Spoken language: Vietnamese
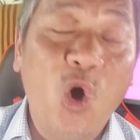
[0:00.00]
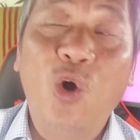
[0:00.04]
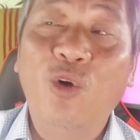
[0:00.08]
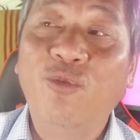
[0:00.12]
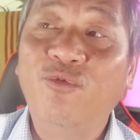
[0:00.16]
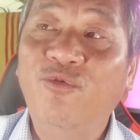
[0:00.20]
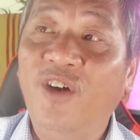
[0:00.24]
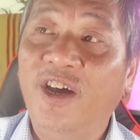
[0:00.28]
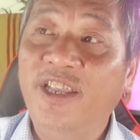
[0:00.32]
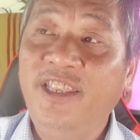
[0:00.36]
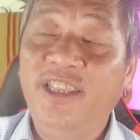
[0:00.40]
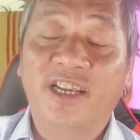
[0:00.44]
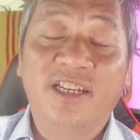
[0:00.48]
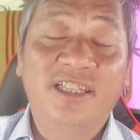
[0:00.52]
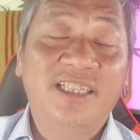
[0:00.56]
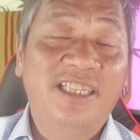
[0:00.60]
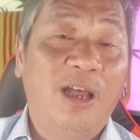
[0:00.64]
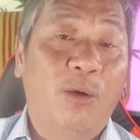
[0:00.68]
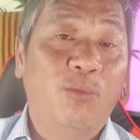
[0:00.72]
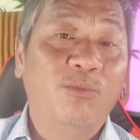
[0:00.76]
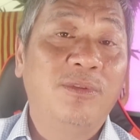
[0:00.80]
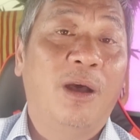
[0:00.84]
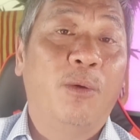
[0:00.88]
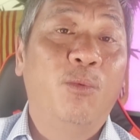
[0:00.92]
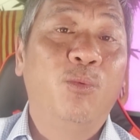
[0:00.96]
với những
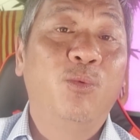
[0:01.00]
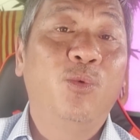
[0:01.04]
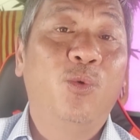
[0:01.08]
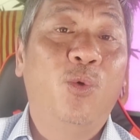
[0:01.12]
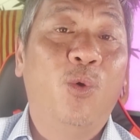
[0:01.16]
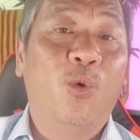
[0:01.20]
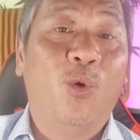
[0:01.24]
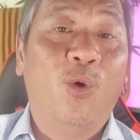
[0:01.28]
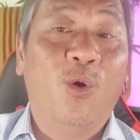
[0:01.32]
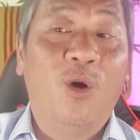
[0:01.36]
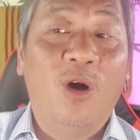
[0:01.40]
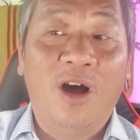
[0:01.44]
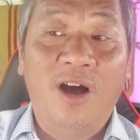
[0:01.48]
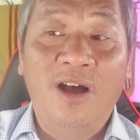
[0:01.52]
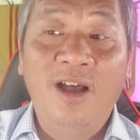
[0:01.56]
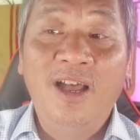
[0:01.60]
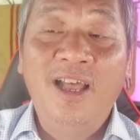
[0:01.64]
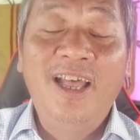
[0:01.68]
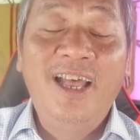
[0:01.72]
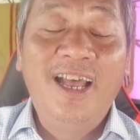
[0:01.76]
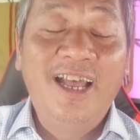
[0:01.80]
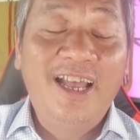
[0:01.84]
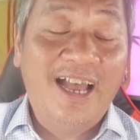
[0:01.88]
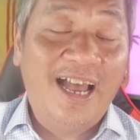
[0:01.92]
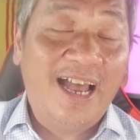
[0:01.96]
tổng thống của
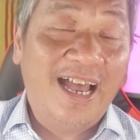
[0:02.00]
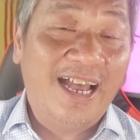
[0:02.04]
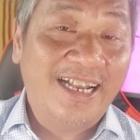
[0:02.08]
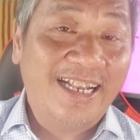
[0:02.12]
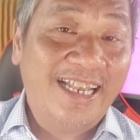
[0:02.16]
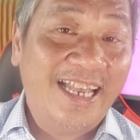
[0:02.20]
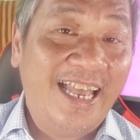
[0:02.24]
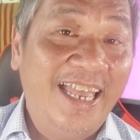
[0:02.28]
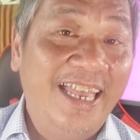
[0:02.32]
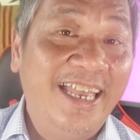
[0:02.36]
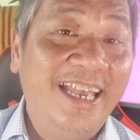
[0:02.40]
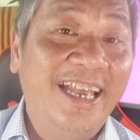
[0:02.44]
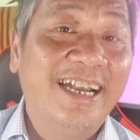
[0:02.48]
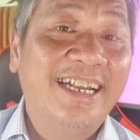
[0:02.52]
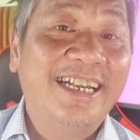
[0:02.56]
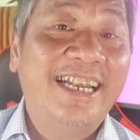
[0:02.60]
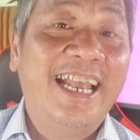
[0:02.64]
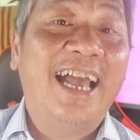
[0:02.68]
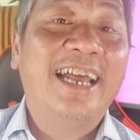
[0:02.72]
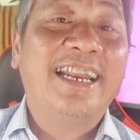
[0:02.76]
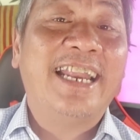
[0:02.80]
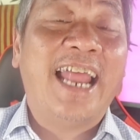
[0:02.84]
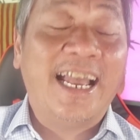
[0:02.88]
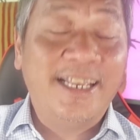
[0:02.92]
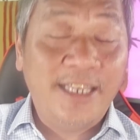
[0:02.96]
à, cái,
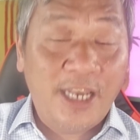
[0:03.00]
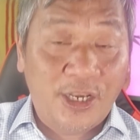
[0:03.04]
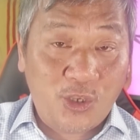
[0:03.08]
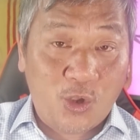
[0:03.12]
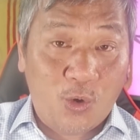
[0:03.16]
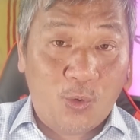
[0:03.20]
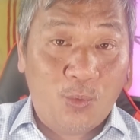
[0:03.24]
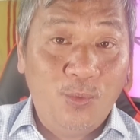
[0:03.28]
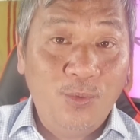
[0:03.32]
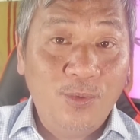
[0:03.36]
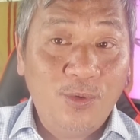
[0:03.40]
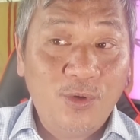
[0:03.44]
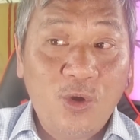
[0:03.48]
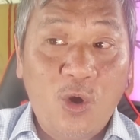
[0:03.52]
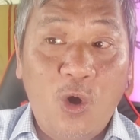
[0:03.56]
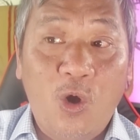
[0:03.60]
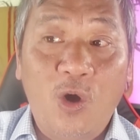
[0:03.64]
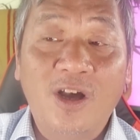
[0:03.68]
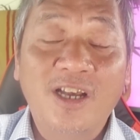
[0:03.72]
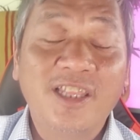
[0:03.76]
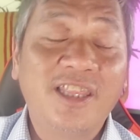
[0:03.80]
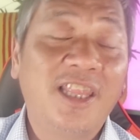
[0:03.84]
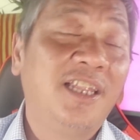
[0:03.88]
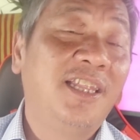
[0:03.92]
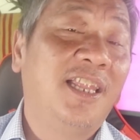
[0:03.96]
cái đảng dân chủ có
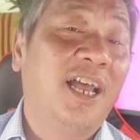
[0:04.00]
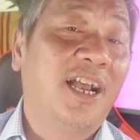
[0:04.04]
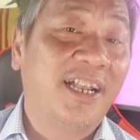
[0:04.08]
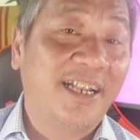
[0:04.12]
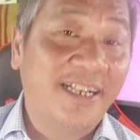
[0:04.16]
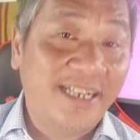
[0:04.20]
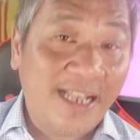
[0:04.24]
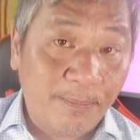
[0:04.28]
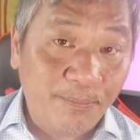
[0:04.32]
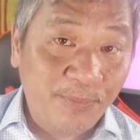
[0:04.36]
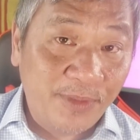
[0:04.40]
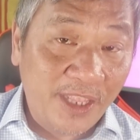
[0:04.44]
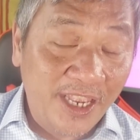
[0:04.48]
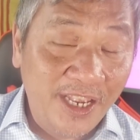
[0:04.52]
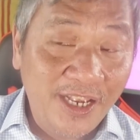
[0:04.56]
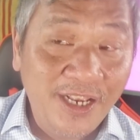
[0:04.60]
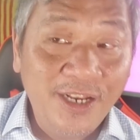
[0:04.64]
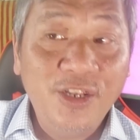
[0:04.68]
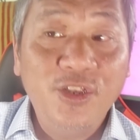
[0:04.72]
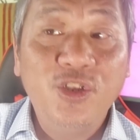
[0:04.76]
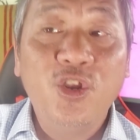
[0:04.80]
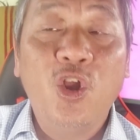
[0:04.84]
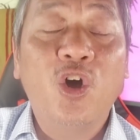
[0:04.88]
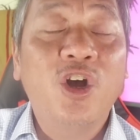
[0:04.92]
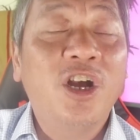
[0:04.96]
cái tinh thần cấp tiến
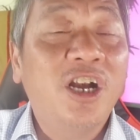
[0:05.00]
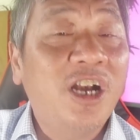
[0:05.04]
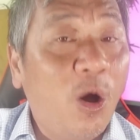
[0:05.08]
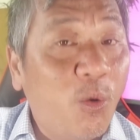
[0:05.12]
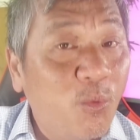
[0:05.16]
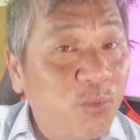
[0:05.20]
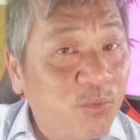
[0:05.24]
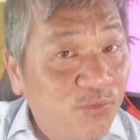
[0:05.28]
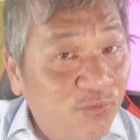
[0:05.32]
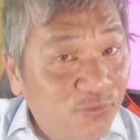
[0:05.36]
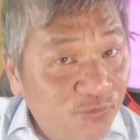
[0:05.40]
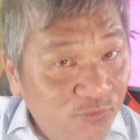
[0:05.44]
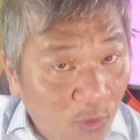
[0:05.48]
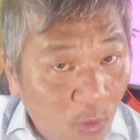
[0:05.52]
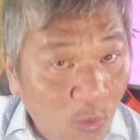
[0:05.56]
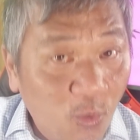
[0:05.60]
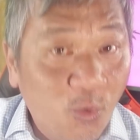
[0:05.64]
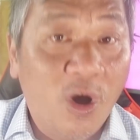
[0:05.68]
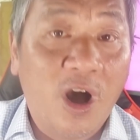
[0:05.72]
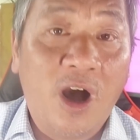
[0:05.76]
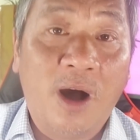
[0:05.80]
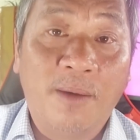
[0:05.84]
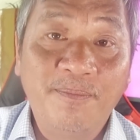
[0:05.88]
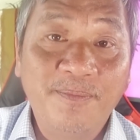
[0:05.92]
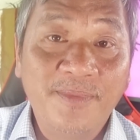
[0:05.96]
nó không phù
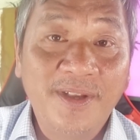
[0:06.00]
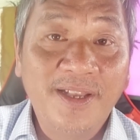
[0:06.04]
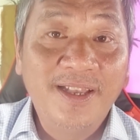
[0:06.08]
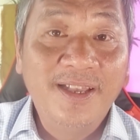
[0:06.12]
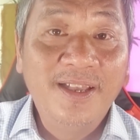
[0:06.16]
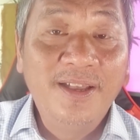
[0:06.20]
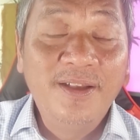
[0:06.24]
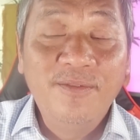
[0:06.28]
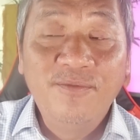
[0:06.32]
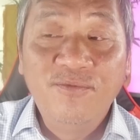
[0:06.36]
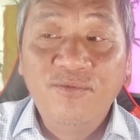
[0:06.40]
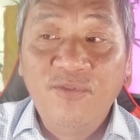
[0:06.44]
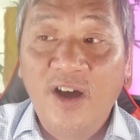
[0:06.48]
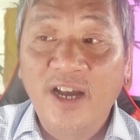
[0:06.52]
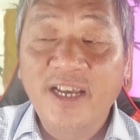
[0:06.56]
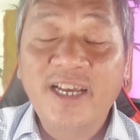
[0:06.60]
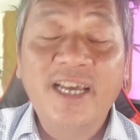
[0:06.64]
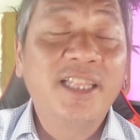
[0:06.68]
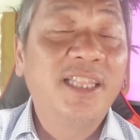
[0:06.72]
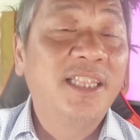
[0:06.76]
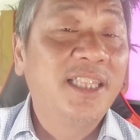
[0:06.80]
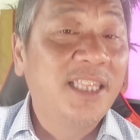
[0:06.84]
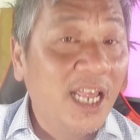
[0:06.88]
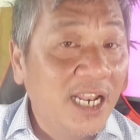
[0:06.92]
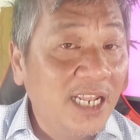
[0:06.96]
hợp với cái
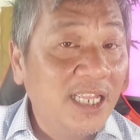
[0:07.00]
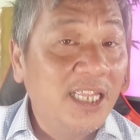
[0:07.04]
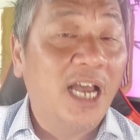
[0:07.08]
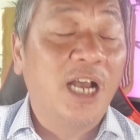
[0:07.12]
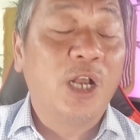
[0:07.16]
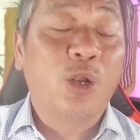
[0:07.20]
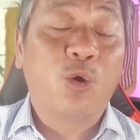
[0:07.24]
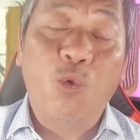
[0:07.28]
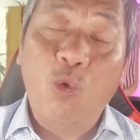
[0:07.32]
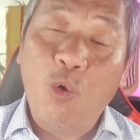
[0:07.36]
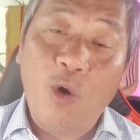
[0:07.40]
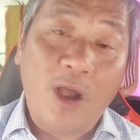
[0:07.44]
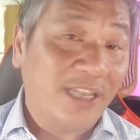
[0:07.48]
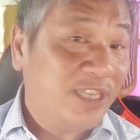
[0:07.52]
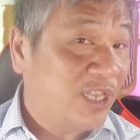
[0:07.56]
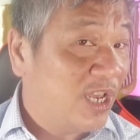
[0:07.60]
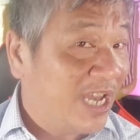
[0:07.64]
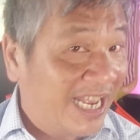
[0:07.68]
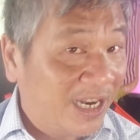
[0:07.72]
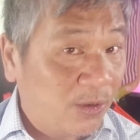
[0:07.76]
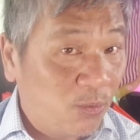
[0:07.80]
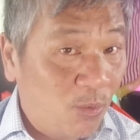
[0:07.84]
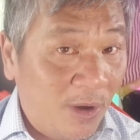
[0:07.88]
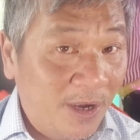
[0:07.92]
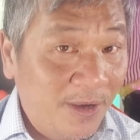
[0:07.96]
tinh thần của hoàng gia
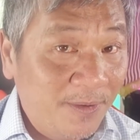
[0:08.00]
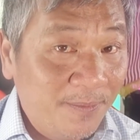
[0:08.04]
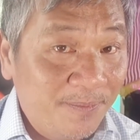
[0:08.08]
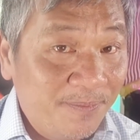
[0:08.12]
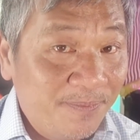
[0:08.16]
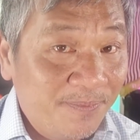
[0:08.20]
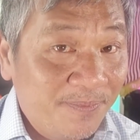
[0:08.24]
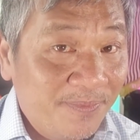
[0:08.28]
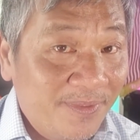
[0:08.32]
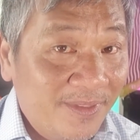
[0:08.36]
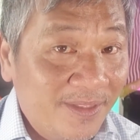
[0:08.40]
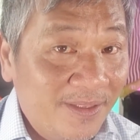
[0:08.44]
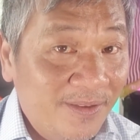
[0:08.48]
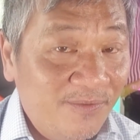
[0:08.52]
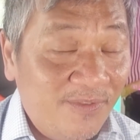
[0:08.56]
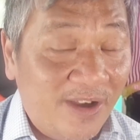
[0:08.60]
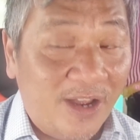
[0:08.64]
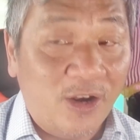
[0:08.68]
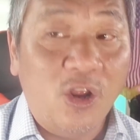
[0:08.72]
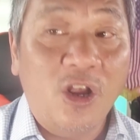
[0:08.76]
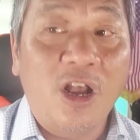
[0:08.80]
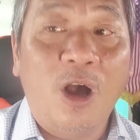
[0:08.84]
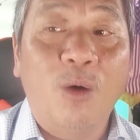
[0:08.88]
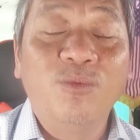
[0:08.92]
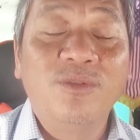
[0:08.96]
anh quốc và
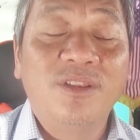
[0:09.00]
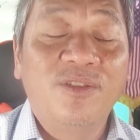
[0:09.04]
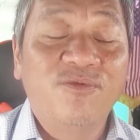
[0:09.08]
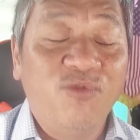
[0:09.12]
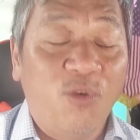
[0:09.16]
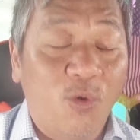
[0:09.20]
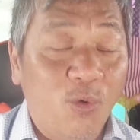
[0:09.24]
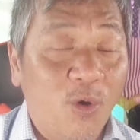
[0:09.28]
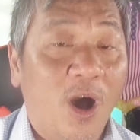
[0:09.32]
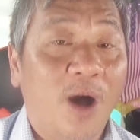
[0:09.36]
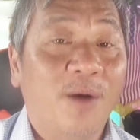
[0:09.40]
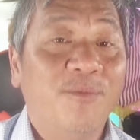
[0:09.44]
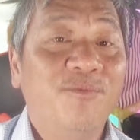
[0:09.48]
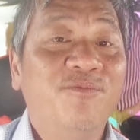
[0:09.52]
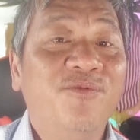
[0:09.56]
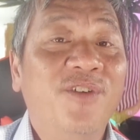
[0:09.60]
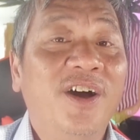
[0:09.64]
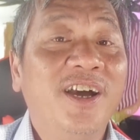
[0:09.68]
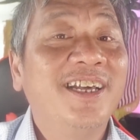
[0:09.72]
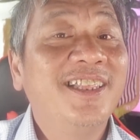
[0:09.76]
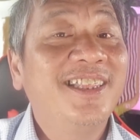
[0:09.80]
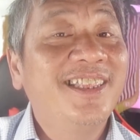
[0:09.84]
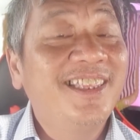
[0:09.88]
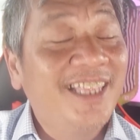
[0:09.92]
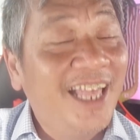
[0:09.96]
nó không phù hợp với
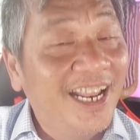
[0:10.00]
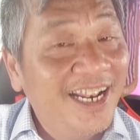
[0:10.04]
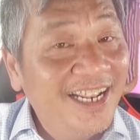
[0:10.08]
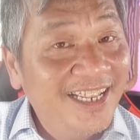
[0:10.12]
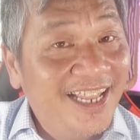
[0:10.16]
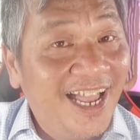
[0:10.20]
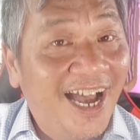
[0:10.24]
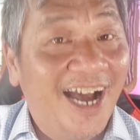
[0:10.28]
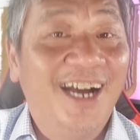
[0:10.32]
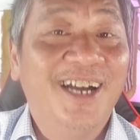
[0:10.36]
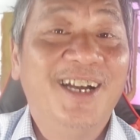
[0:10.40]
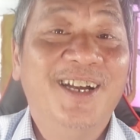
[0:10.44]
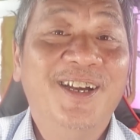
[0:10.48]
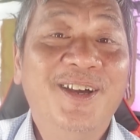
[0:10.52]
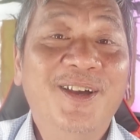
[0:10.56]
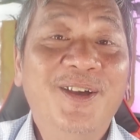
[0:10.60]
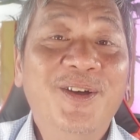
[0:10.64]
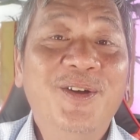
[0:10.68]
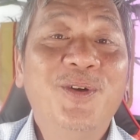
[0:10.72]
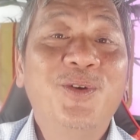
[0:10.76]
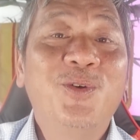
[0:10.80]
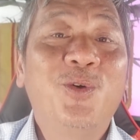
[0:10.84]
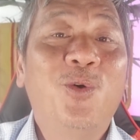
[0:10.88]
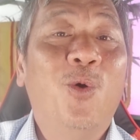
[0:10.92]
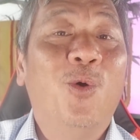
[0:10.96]
cái tinh thần
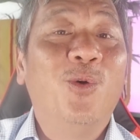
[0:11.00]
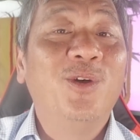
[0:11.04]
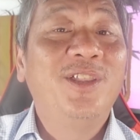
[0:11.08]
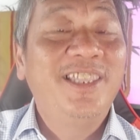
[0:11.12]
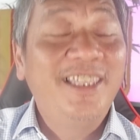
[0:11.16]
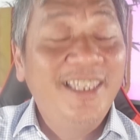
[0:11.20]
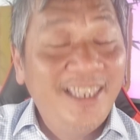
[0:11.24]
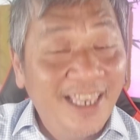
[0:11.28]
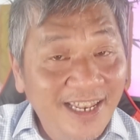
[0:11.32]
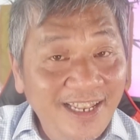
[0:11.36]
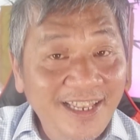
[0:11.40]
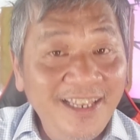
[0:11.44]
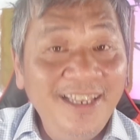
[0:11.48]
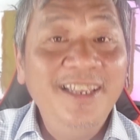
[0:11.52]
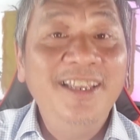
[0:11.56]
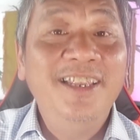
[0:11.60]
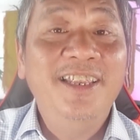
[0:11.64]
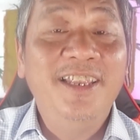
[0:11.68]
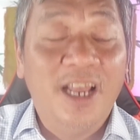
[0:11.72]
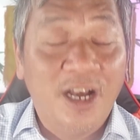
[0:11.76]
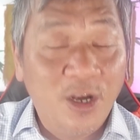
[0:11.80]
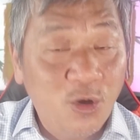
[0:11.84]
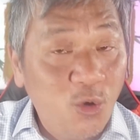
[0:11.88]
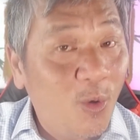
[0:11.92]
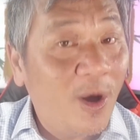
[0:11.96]
của chính
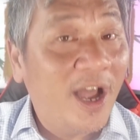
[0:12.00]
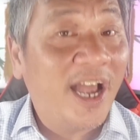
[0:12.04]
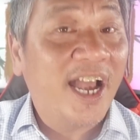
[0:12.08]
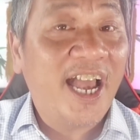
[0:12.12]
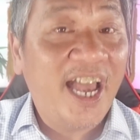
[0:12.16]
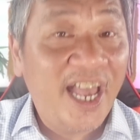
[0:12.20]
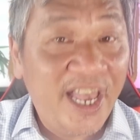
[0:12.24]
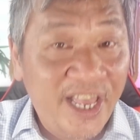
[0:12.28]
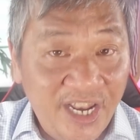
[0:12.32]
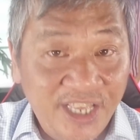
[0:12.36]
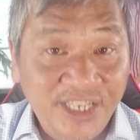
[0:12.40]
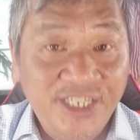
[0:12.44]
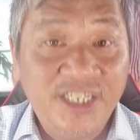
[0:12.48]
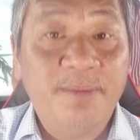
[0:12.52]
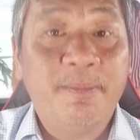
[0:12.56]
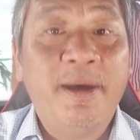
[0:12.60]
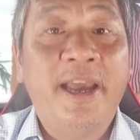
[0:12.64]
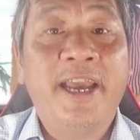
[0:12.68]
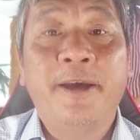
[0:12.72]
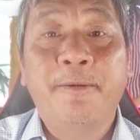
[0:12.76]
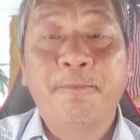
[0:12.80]
nữ hoàng elizabeth